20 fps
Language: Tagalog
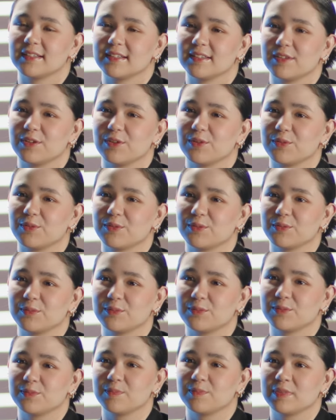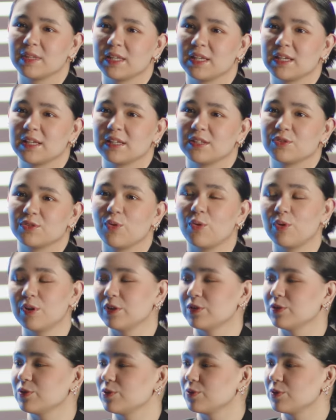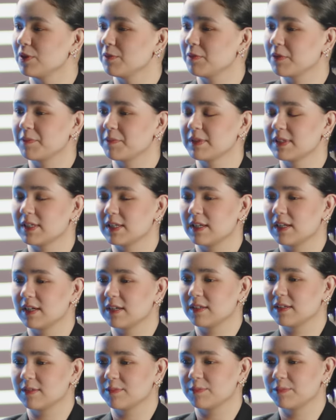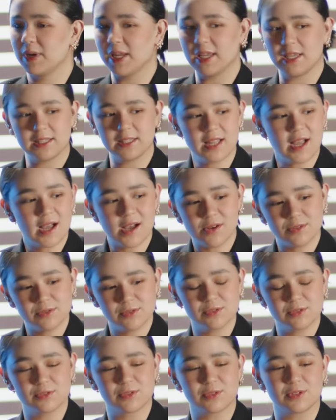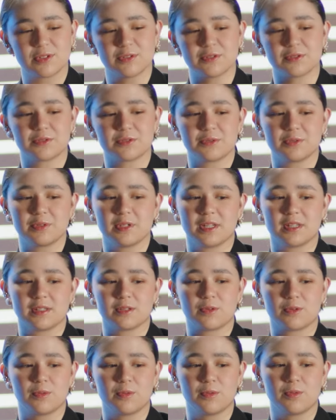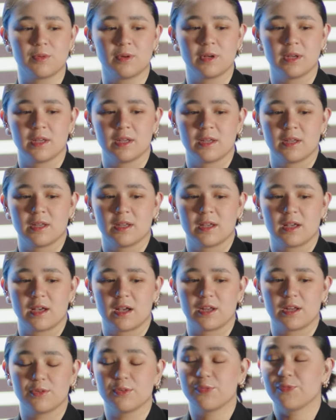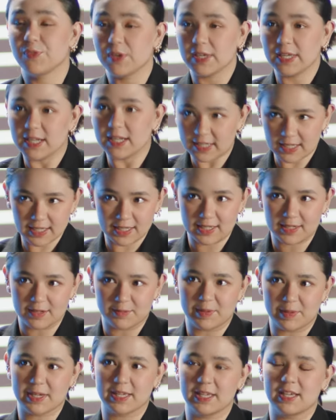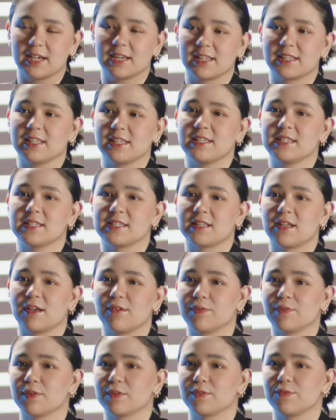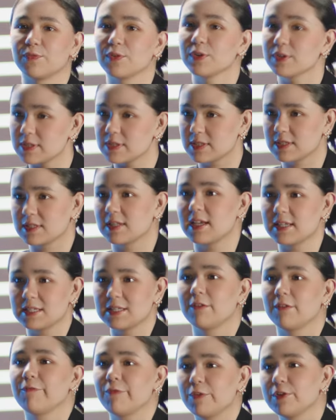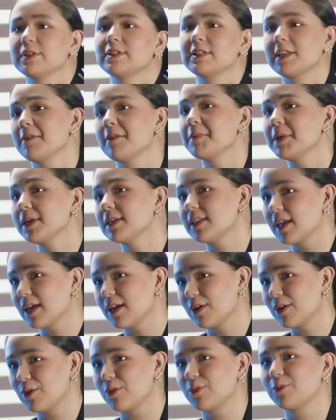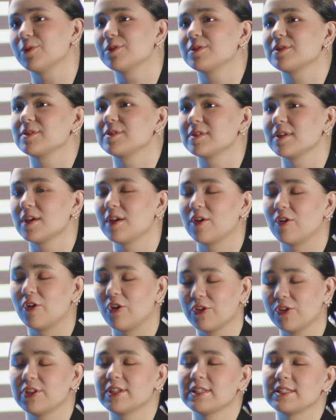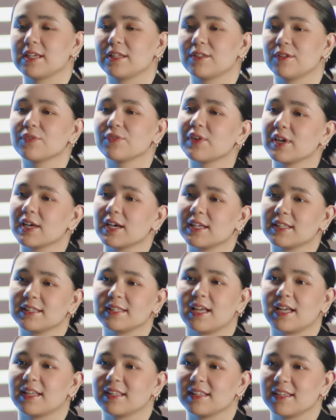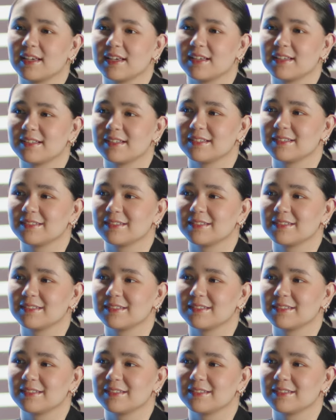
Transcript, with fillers: yung doon ko natutunan magbasa ng breakdown, doon ko natutunan kung ano feeling maging artista for the first, as in first taping day ko was on the set of Encantadia.